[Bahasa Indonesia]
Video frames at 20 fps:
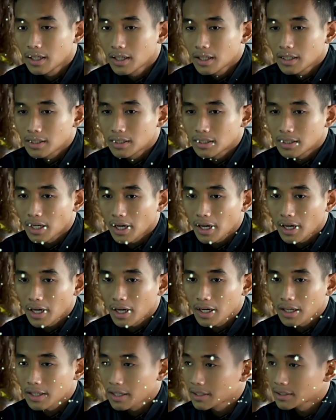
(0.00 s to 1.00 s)
tetapi
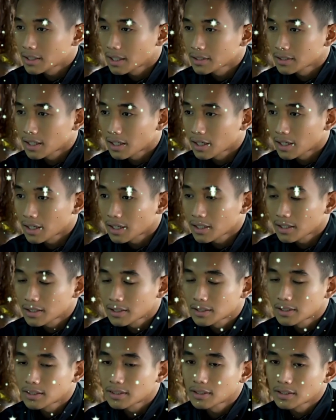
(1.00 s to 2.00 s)
ia dihadang oleh
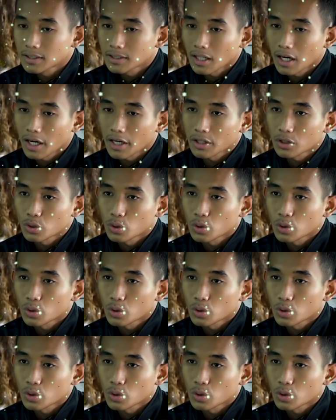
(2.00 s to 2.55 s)
permasalahan